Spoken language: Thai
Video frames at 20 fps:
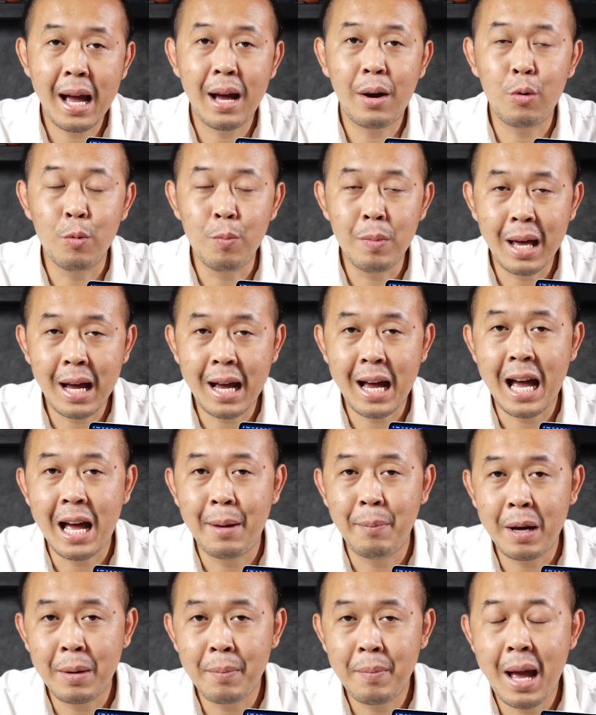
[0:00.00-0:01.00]
ค่าคุ้มราคา
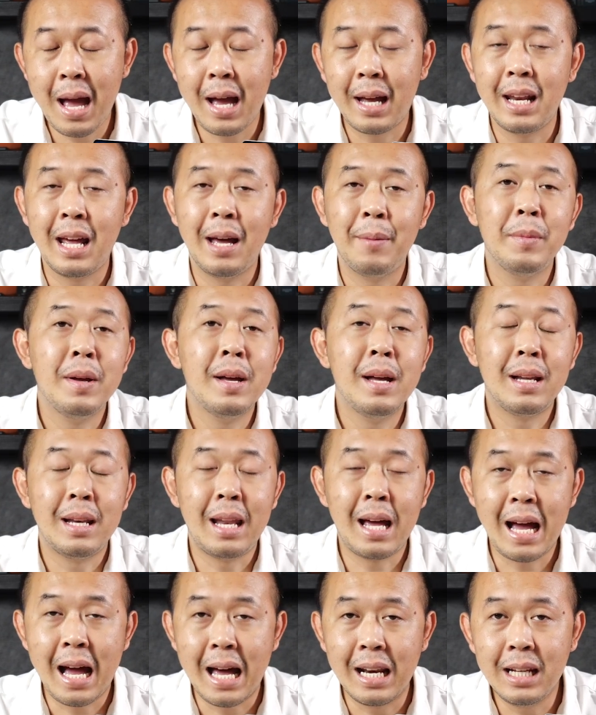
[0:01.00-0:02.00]
มากๆนะครับ
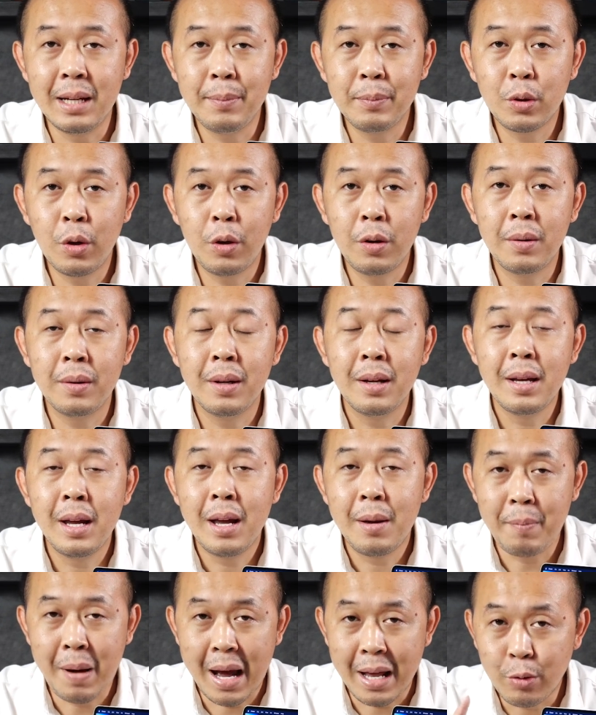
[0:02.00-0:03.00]
ราคาเริ่มต้น
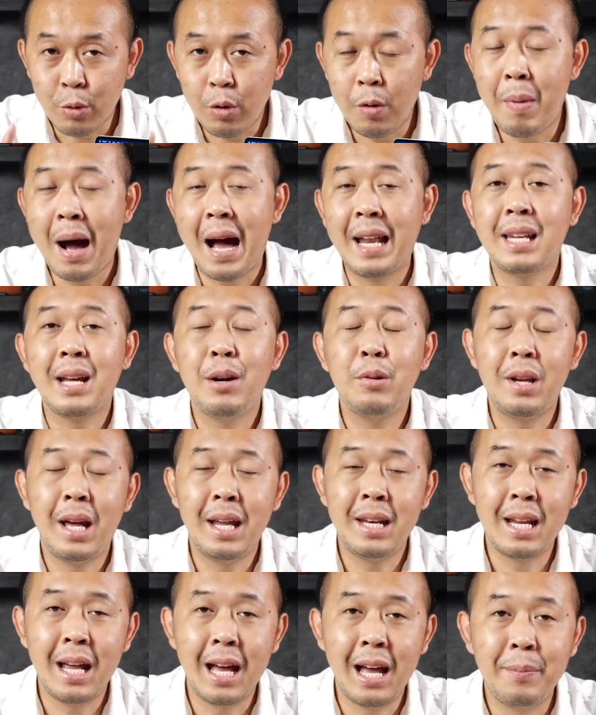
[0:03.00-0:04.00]
พันกว่าบาทเท่า
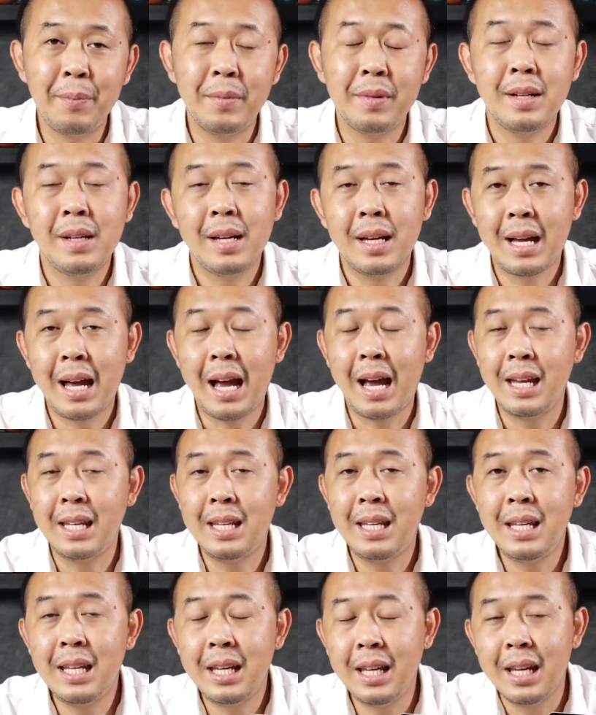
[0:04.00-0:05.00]
นั้นนะครับ ใคร
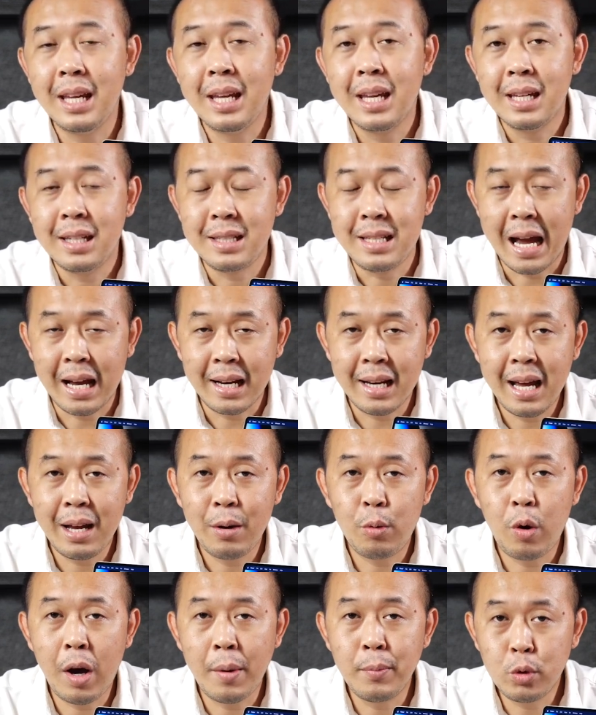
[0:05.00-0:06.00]
ที่อยากได้
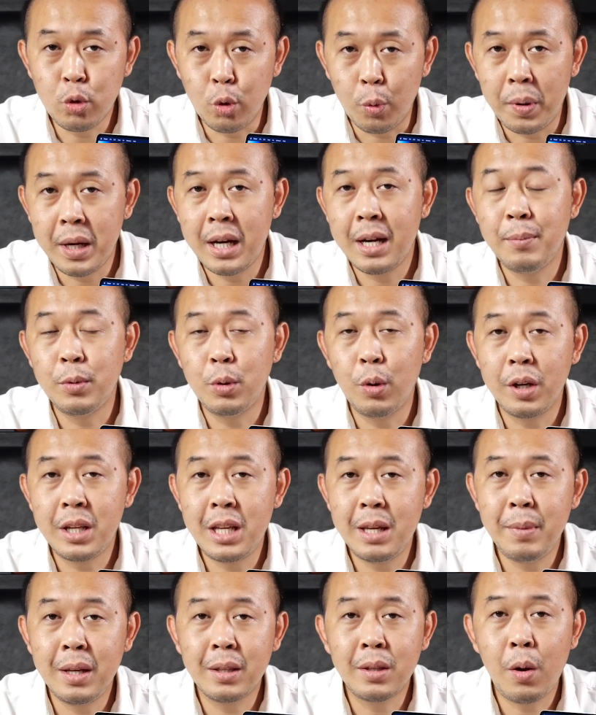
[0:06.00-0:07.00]
ความจุเพิ่มโดย
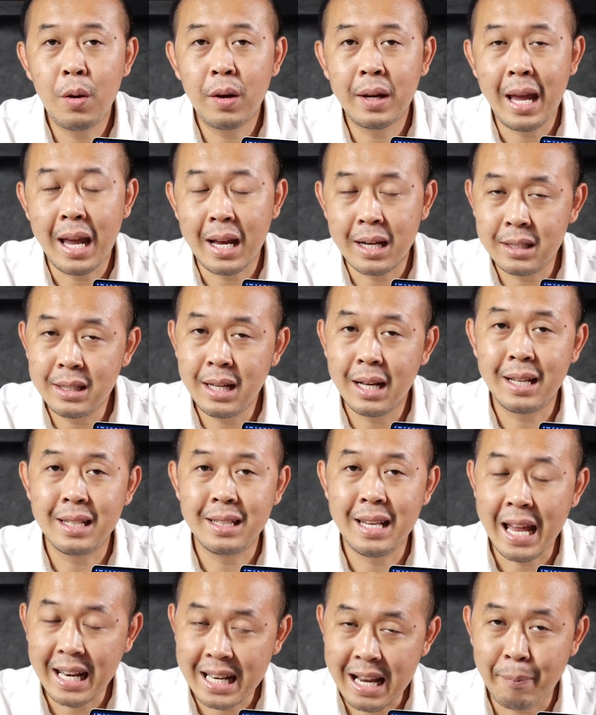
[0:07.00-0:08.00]
ที่ไม่ต้องแกะเครื่อง
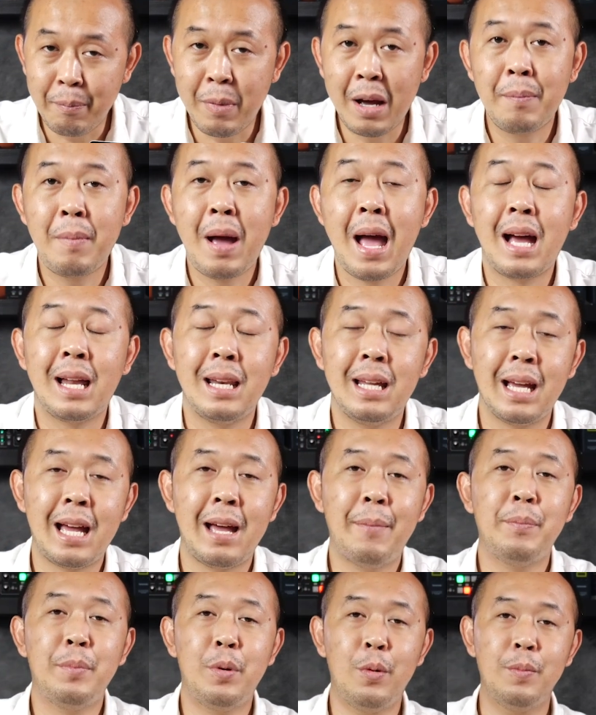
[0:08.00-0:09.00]
แนะนำมาก ๆ เลย
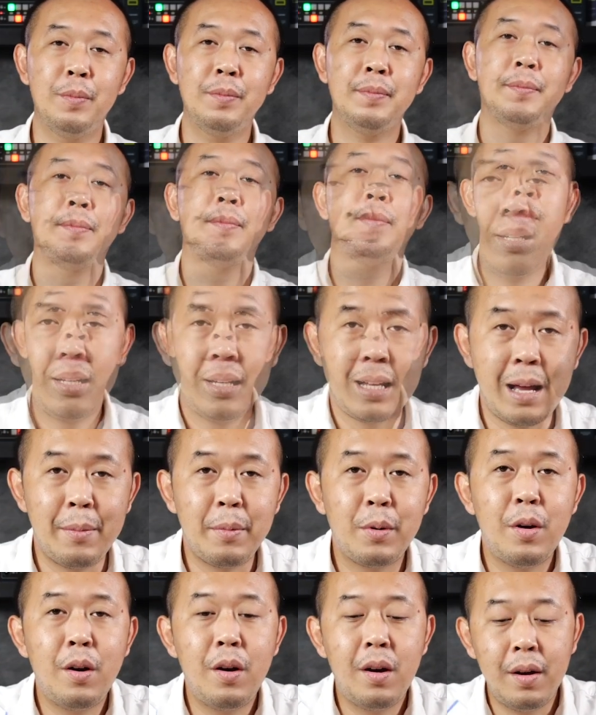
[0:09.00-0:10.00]
ครับผม ครั
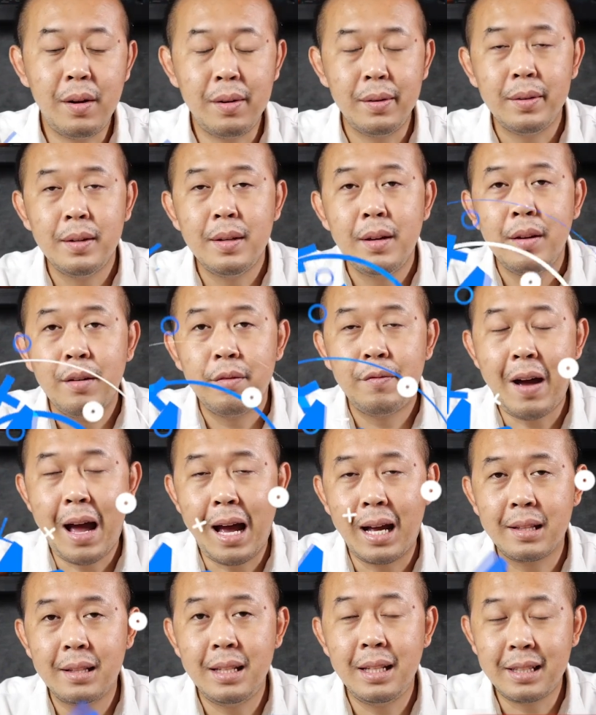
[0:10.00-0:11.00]
บก็
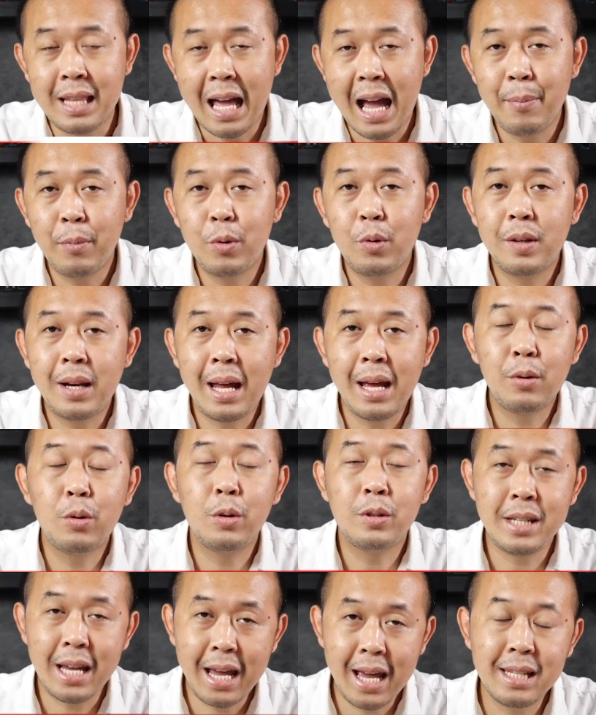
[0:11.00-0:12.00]
ฝากติดตามกดไลค์
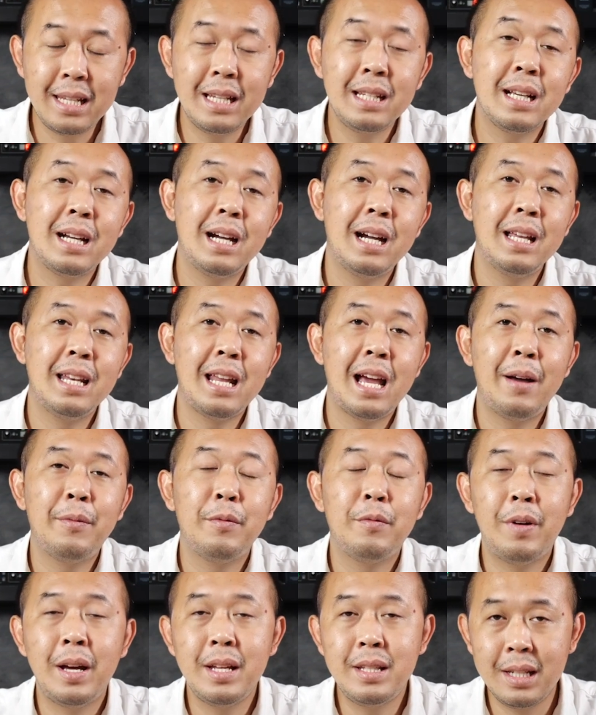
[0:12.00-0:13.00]
กดแชร์เช่นเคยนะครับ
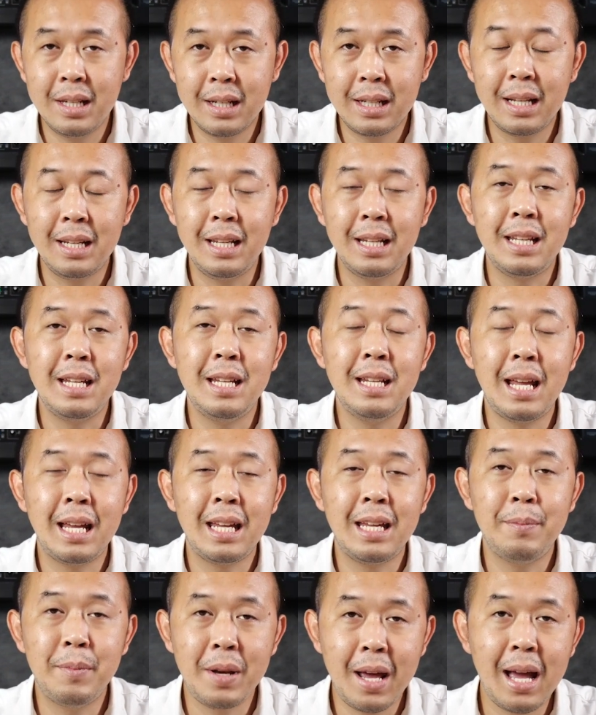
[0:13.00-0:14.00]
ไว้เจอกันอีกทีใน
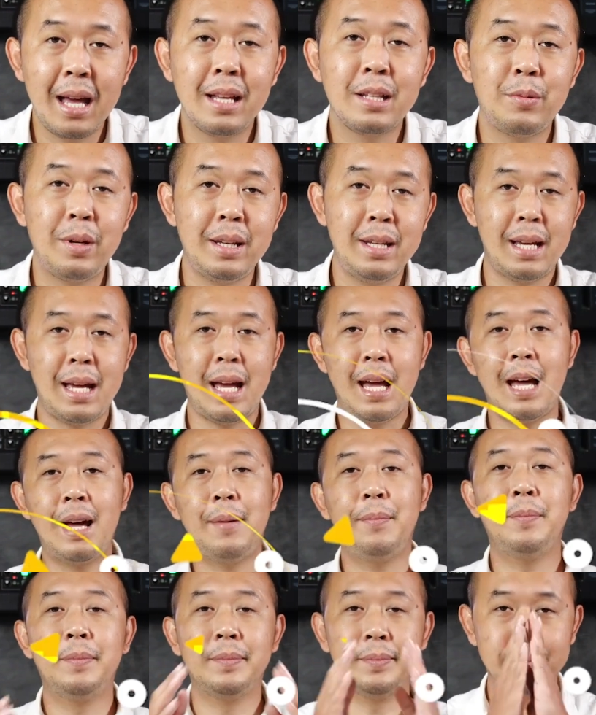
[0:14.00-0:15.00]
คลิปหน้าสวัสดีครั
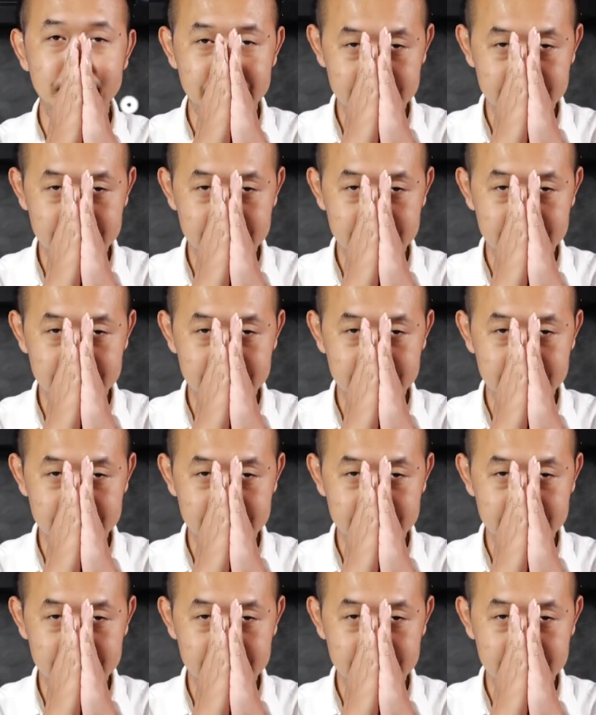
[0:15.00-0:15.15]
บ